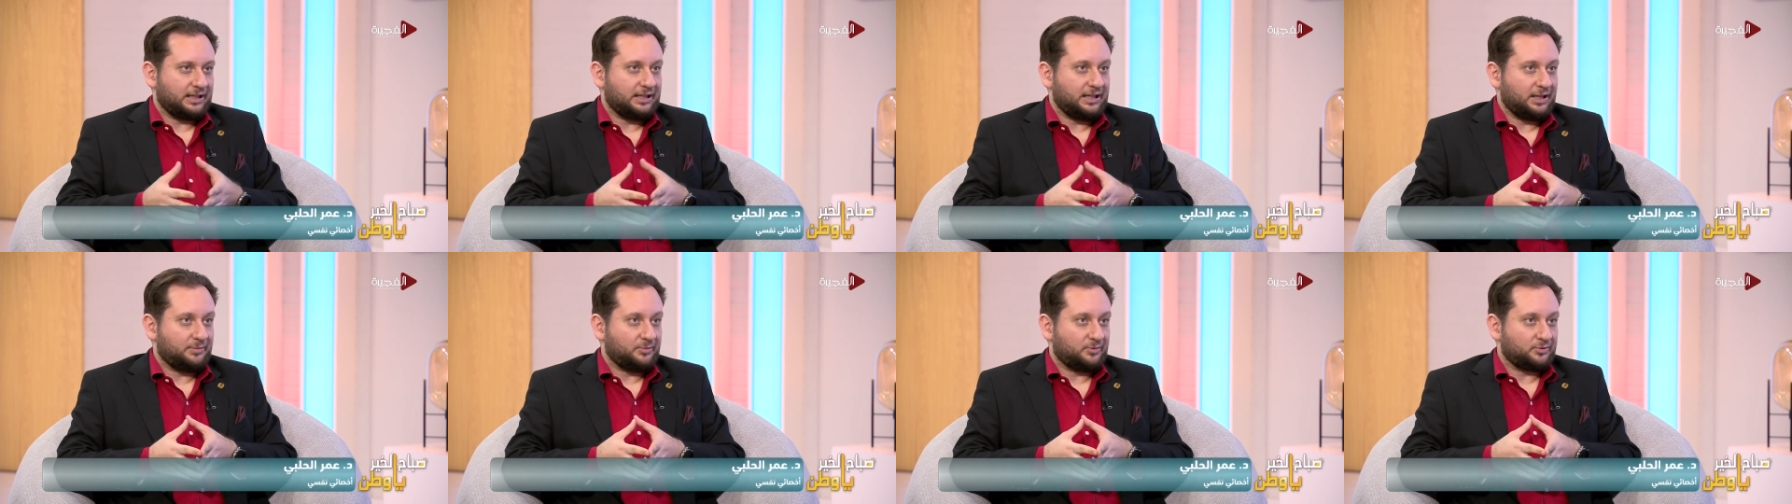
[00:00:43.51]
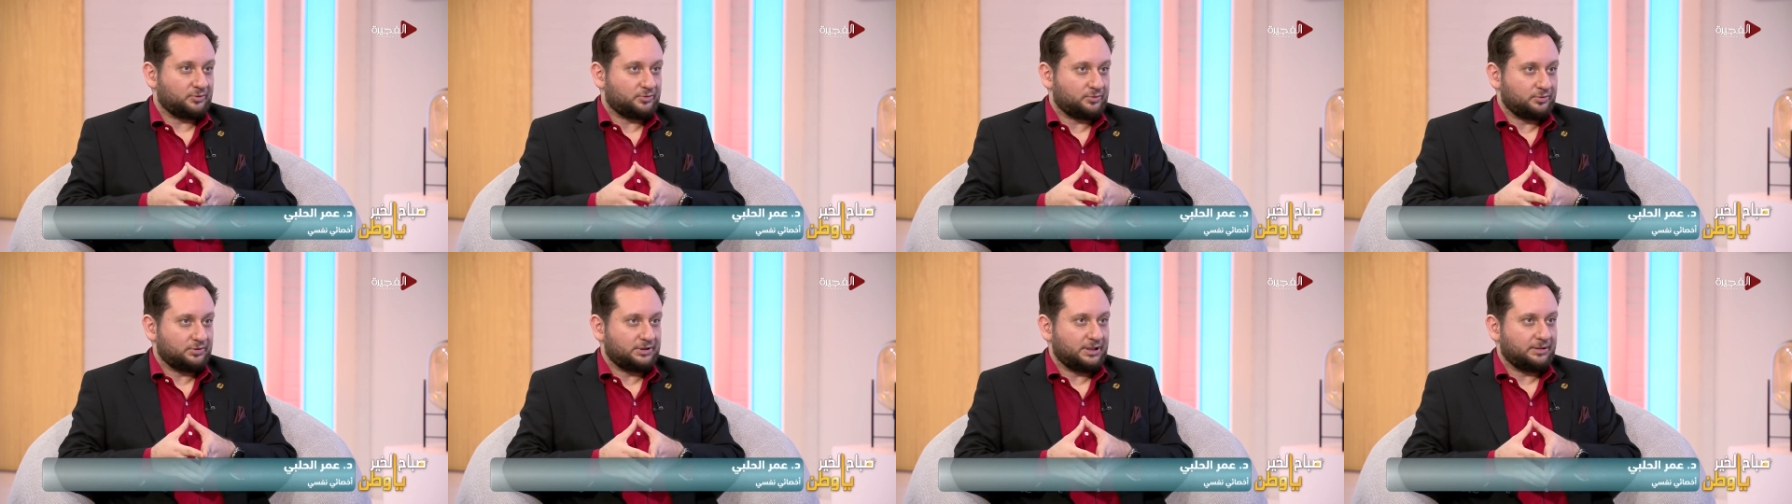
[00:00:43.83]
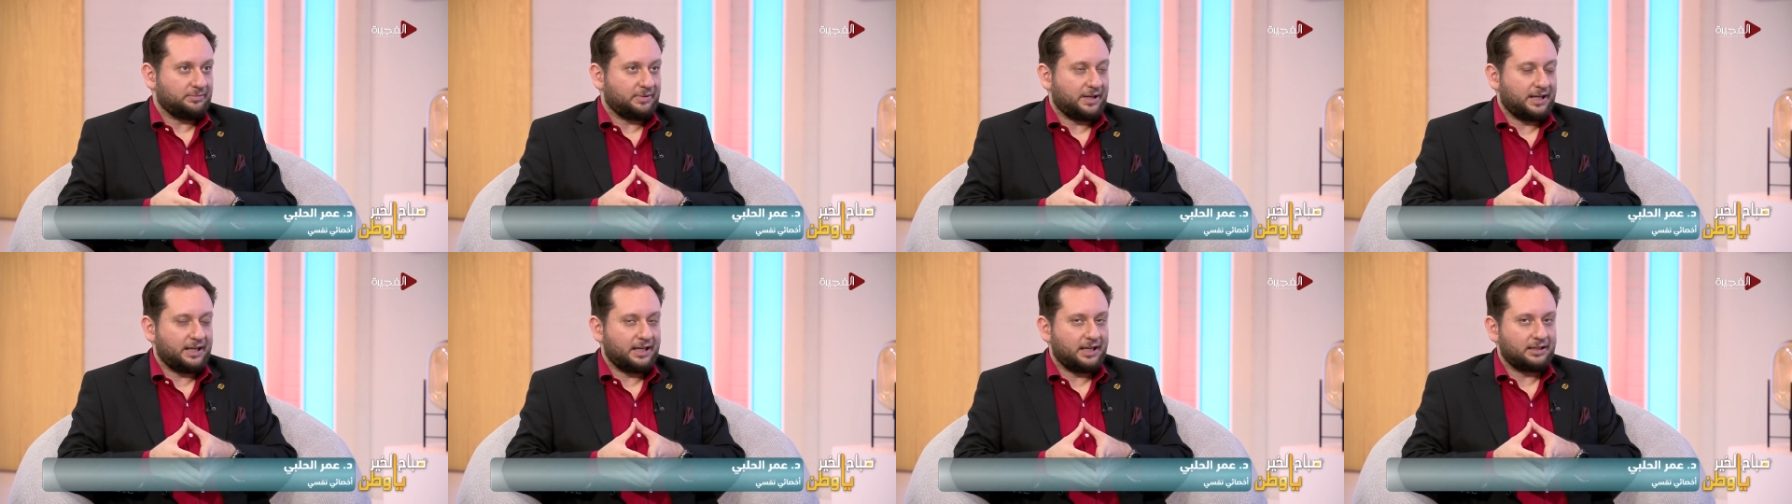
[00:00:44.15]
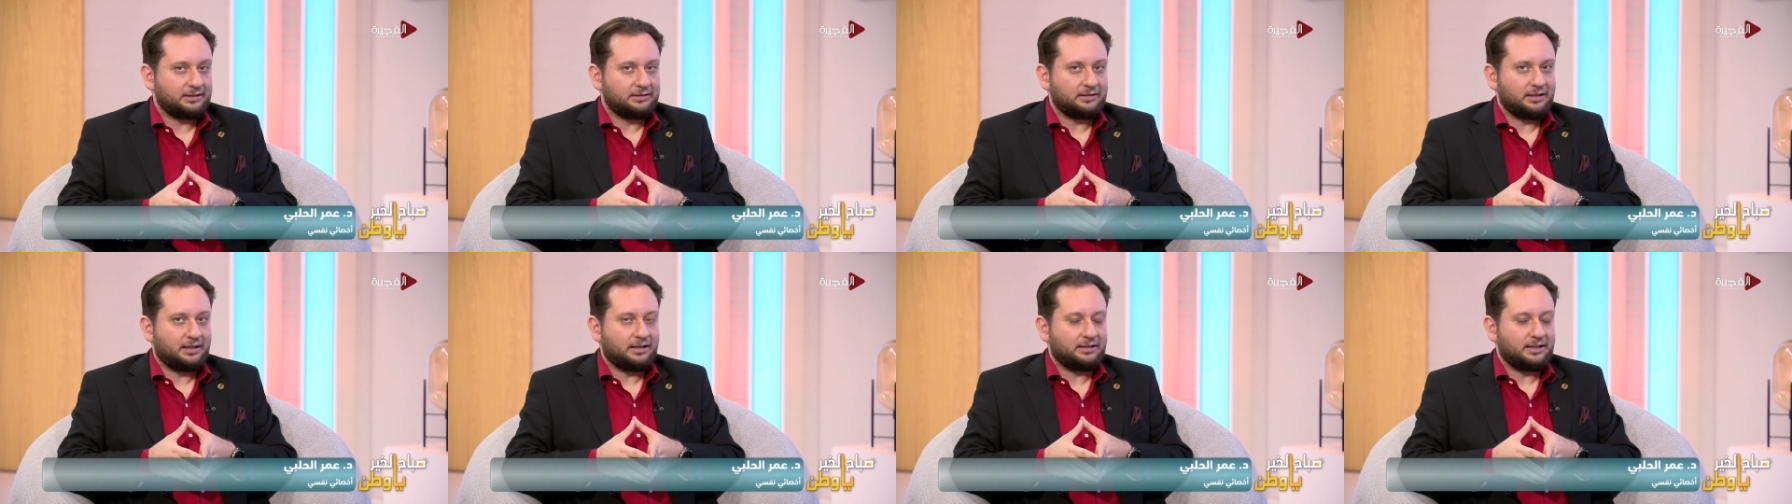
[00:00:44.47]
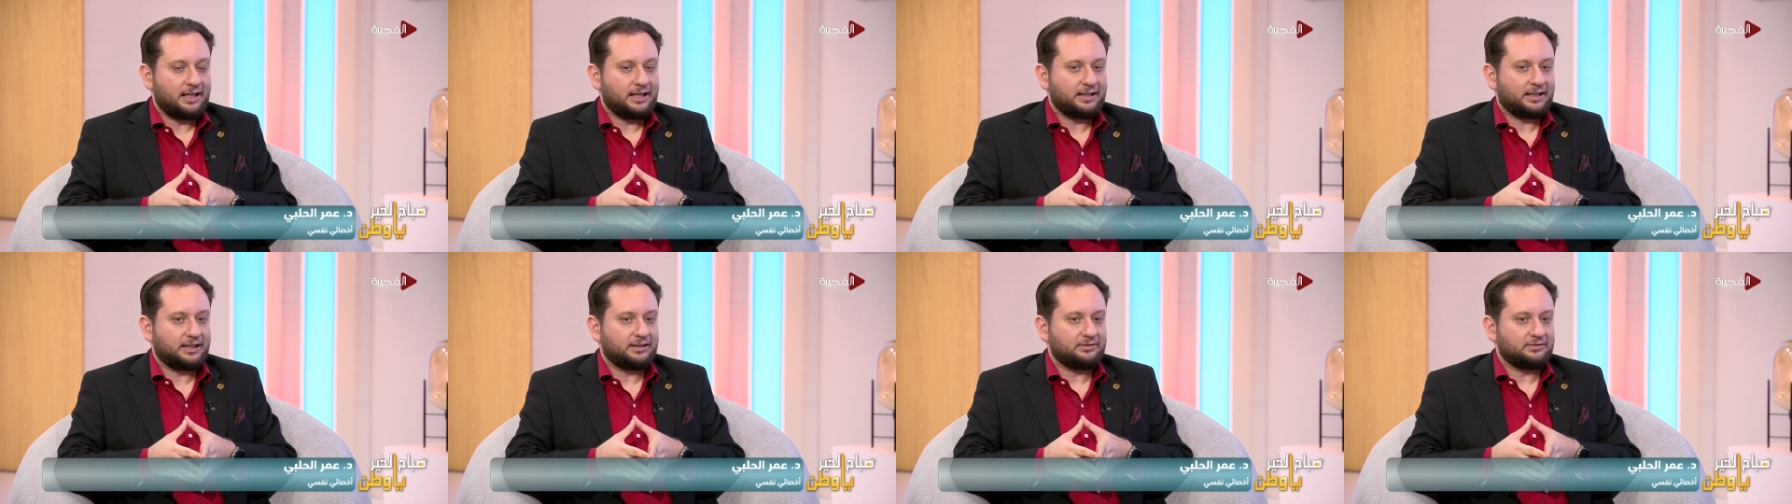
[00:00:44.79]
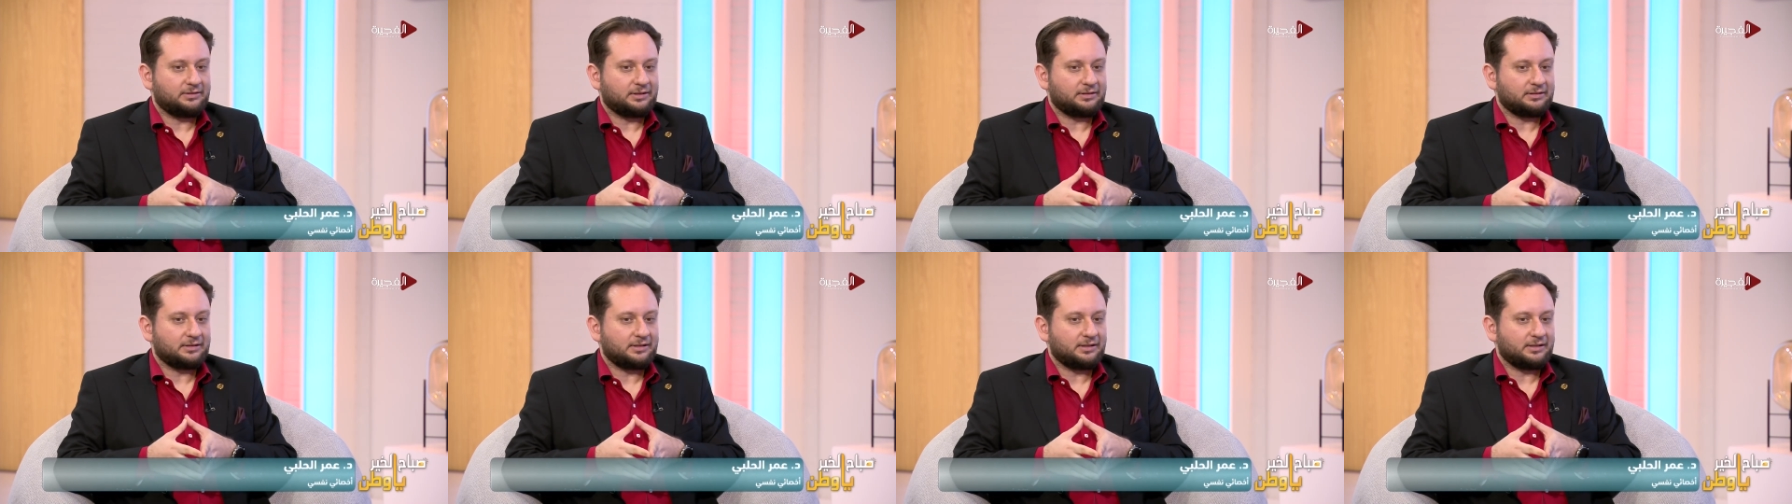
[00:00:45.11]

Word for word: هي موجوده بحياتنا لكن